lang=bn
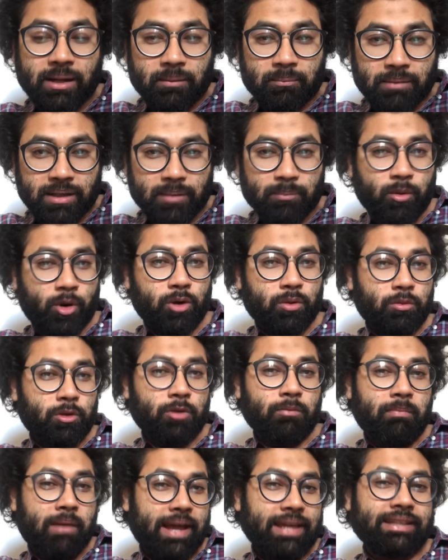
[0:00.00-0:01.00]
মানে বড় বড়
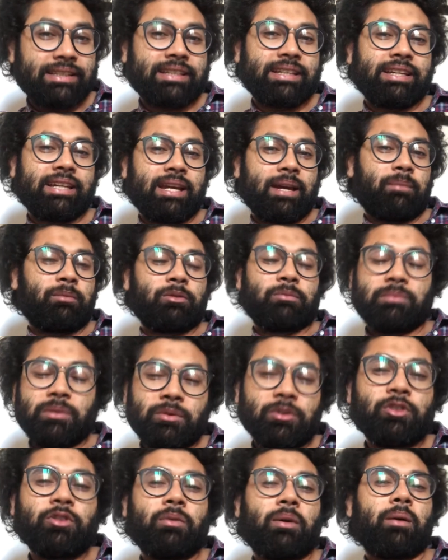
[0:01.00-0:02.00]
মাইকে এবং
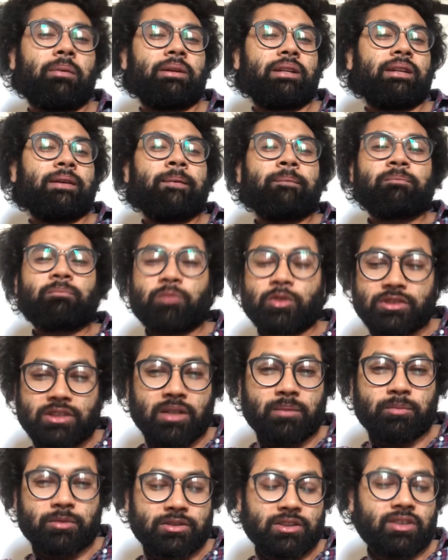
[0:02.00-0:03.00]
বিভিন্নভাবে প্রচার
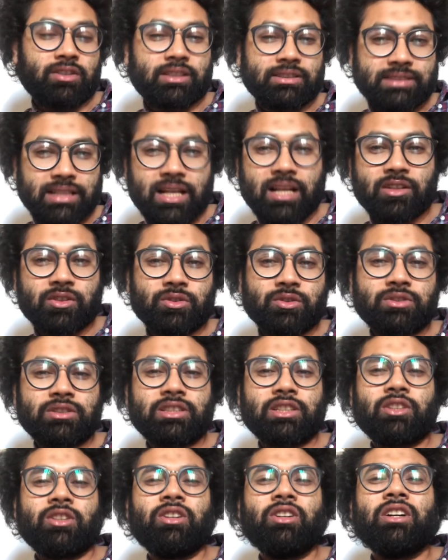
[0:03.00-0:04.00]
প্রচারণা চালানো
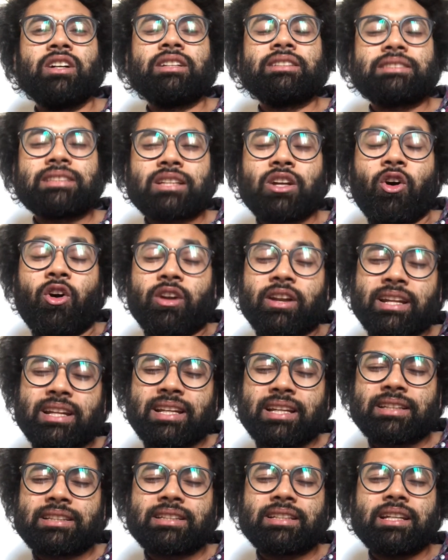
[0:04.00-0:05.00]
হচ্ছিল যেটা অনেক
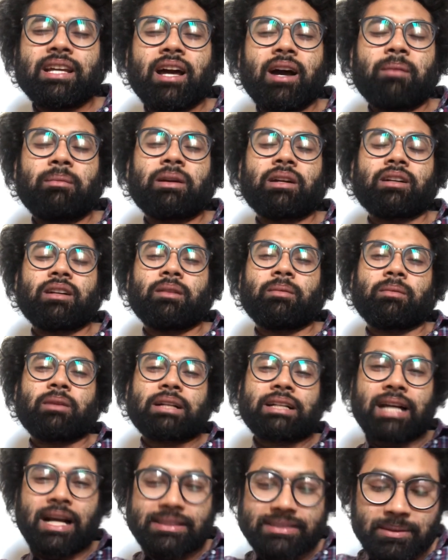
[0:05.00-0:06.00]
ক্ষেত্রে আমার
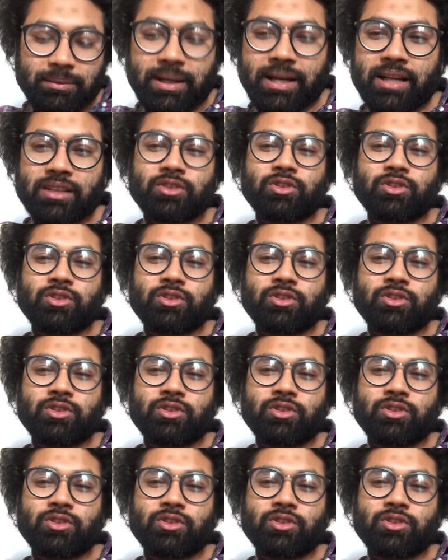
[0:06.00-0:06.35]
কাজে ব্যাঘাত